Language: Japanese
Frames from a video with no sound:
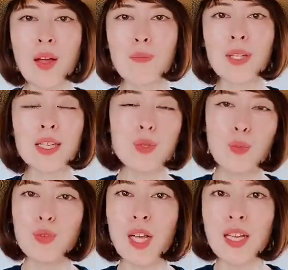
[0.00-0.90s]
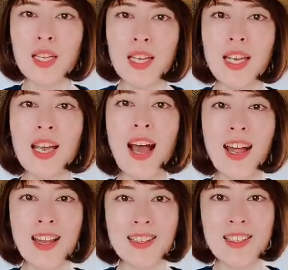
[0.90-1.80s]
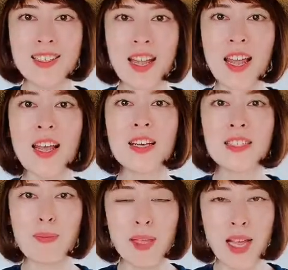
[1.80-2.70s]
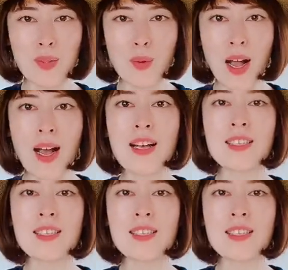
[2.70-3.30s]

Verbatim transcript: また自分なりにアレンジしてセミナーとか